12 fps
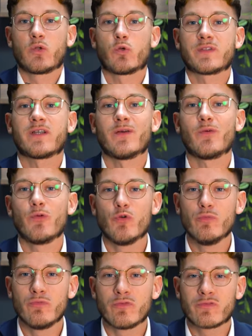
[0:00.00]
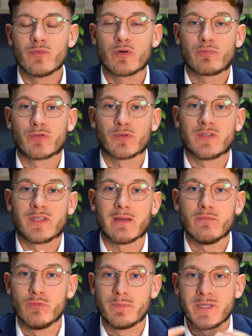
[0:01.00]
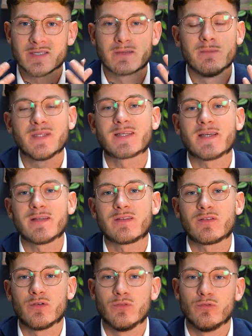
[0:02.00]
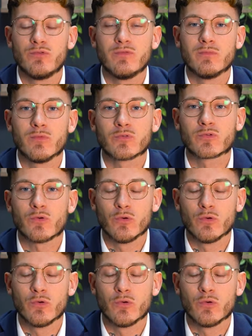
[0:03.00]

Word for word: Concernant le mouvement, puisque c'est quand même une pièce maîtresse d'une montre